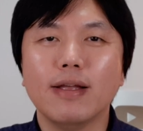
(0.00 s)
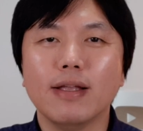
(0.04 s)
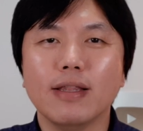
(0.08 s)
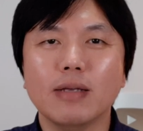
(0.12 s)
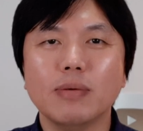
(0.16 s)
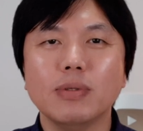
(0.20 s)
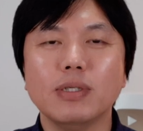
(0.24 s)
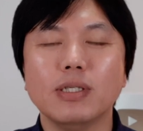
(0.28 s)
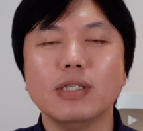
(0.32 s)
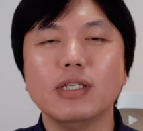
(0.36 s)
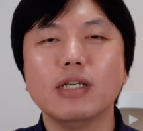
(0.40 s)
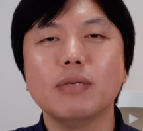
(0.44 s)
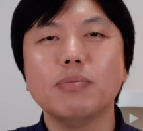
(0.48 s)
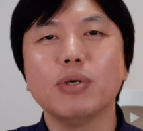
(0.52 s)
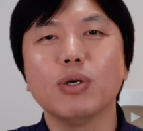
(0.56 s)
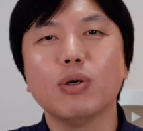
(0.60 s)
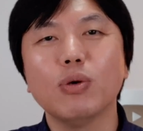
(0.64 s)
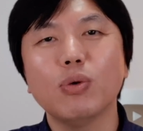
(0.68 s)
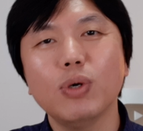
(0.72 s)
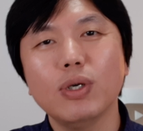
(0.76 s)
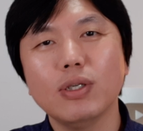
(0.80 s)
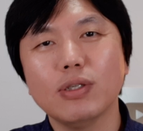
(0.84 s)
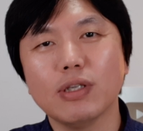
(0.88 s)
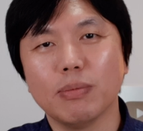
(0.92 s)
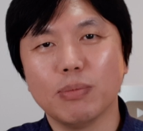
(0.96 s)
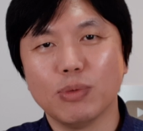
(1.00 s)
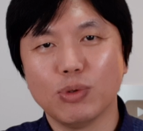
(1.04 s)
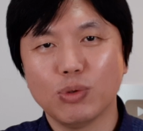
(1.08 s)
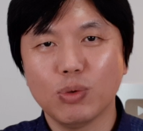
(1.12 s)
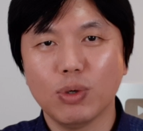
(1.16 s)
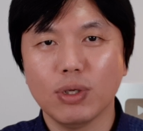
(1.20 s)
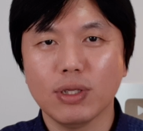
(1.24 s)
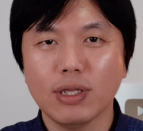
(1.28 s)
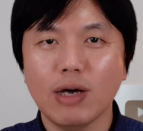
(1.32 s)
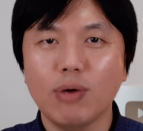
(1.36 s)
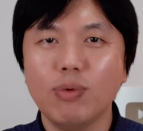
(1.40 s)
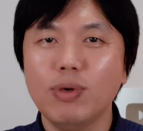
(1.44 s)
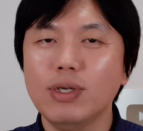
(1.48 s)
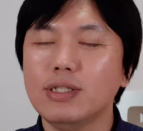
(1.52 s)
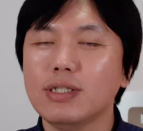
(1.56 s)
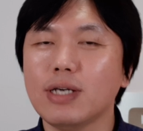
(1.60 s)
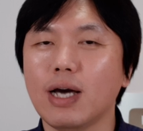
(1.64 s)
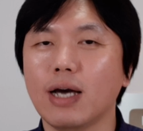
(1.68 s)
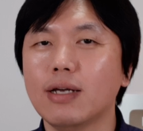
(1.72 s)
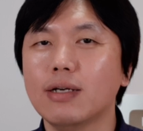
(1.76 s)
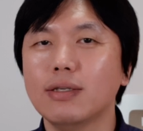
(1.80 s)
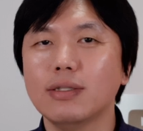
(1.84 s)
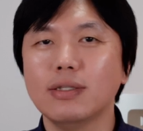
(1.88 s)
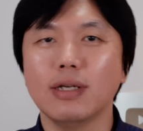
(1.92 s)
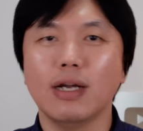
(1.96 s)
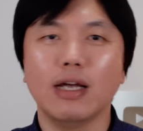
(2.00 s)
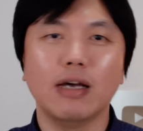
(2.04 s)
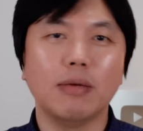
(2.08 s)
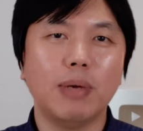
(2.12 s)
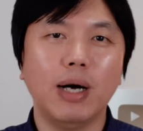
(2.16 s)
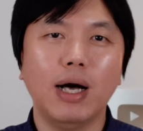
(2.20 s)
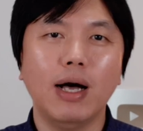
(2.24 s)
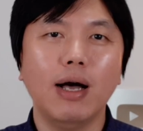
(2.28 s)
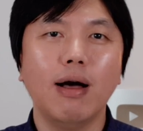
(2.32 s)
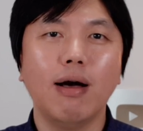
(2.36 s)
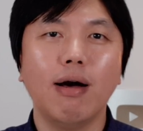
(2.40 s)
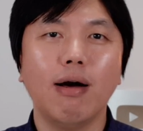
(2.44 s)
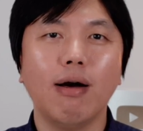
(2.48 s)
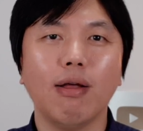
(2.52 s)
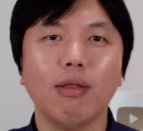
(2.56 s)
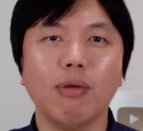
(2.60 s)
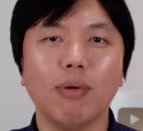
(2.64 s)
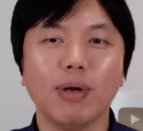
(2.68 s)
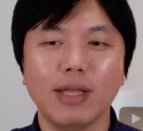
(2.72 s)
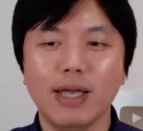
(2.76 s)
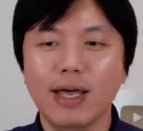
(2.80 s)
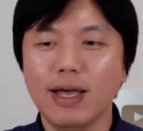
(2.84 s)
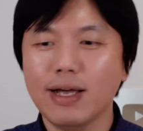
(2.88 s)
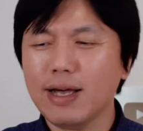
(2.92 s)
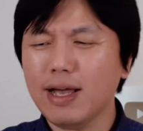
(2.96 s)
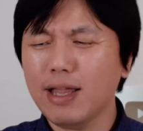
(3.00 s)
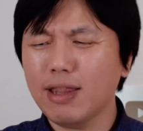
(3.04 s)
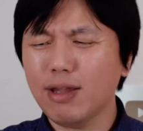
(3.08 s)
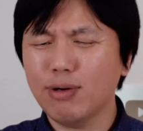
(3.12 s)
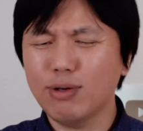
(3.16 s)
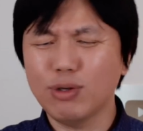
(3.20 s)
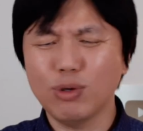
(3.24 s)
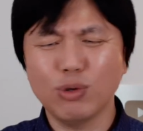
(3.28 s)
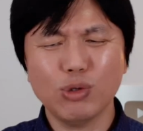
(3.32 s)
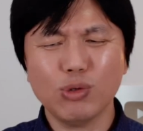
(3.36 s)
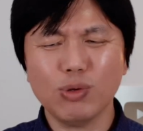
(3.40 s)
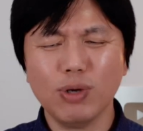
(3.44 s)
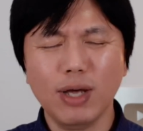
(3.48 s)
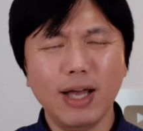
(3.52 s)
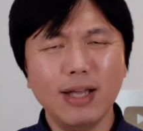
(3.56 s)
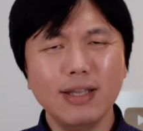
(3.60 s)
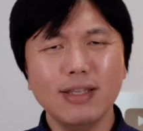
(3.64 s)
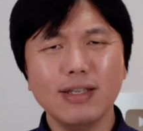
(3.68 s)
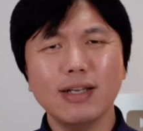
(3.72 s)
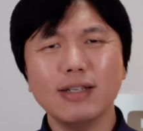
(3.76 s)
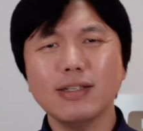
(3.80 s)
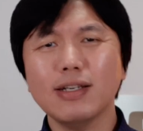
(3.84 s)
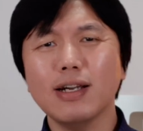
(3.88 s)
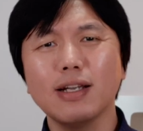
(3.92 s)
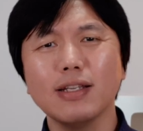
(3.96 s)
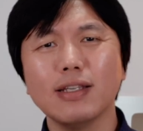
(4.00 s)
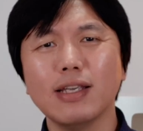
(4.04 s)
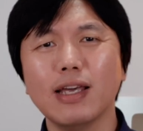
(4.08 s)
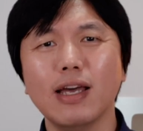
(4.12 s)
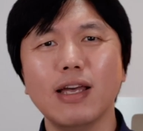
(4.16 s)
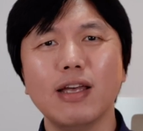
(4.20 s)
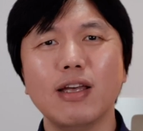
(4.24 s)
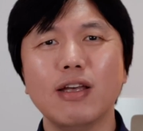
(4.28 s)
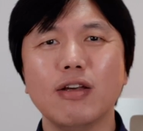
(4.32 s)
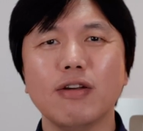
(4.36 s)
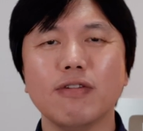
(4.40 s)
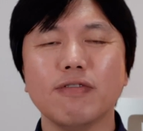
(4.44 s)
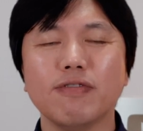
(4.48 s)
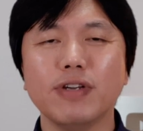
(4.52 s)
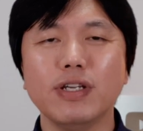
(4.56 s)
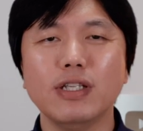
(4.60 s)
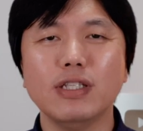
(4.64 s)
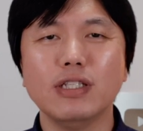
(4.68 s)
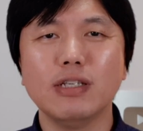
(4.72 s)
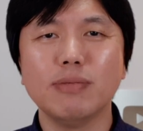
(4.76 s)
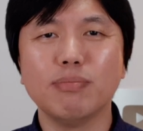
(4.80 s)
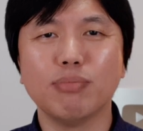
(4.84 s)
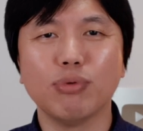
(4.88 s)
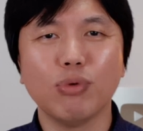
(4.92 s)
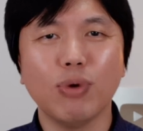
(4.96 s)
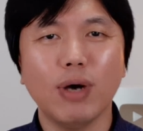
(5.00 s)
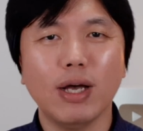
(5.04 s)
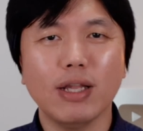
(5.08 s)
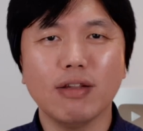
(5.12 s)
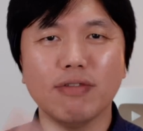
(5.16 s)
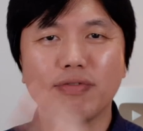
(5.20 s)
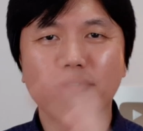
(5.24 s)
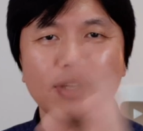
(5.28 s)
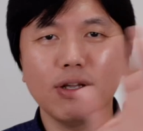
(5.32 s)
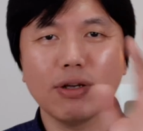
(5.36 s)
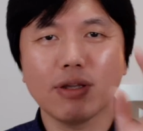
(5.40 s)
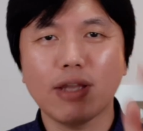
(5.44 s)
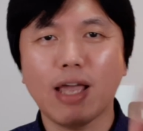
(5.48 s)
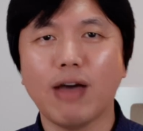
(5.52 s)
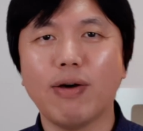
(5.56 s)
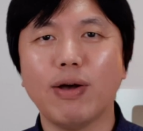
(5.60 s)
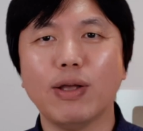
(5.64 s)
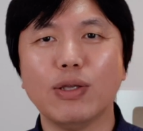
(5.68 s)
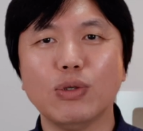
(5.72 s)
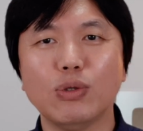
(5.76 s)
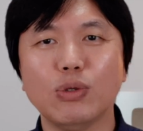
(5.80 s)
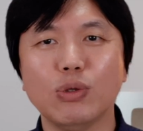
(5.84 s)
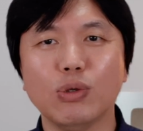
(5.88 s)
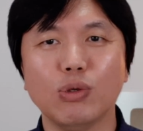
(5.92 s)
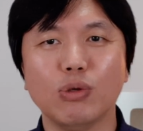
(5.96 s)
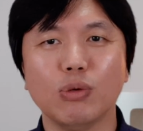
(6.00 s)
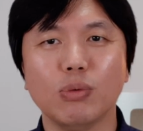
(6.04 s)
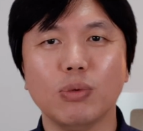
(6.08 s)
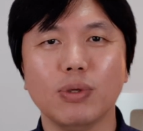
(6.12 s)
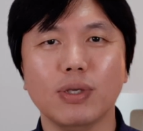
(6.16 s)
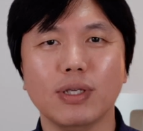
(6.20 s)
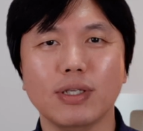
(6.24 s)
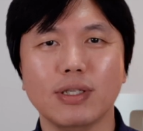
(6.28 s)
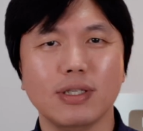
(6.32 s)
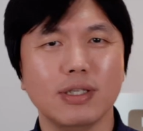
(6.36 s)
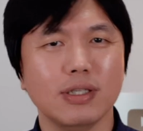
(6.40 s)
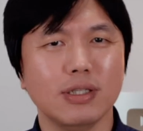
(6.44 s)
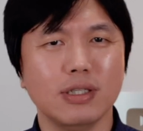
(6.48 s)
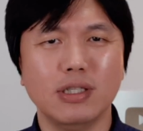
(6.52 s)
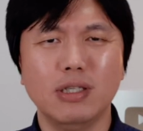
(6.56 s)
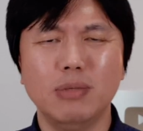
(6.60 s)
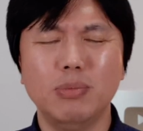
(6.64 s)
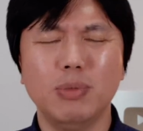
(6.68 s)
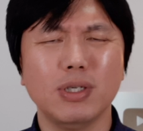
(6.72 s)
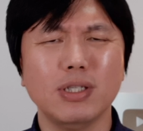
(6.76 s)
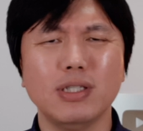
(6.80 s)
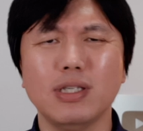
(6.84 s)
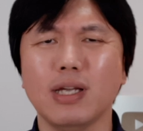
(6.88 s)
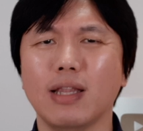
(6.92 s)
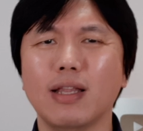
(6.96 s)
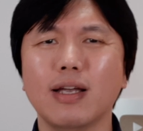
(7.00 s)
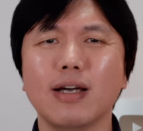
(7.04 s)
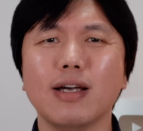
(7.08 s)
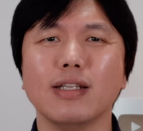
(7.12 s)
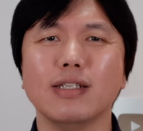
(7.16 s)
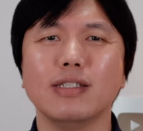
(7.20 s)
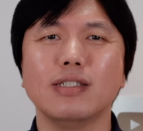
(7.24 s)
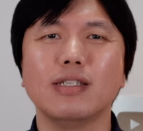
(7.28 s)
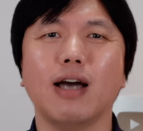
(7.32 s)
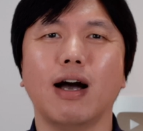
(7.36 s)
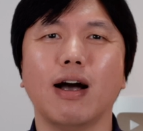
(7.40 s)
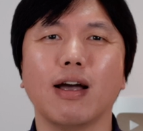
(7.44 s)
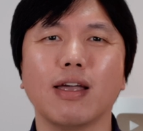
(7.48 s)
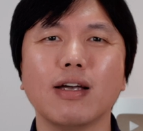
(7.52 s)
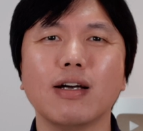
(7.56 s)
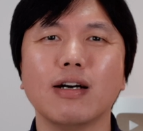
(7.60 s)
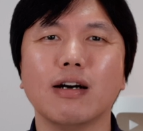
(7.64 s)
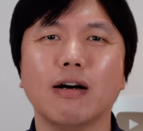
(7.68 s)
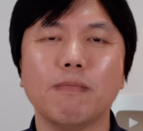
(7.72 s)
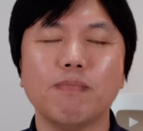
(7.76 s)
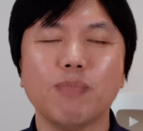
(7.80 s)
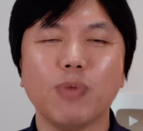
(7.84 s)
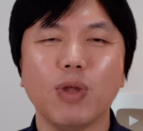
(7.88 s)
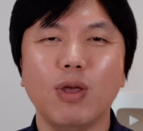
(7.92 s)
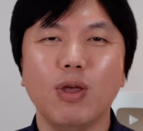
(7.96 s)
那么习近平会怎么做呢？他会强硬起来吗？对吧？大家看到有人说啊，你看这两天飞机不断的飞到台湾去，对不对？习近平显得很强硬啊。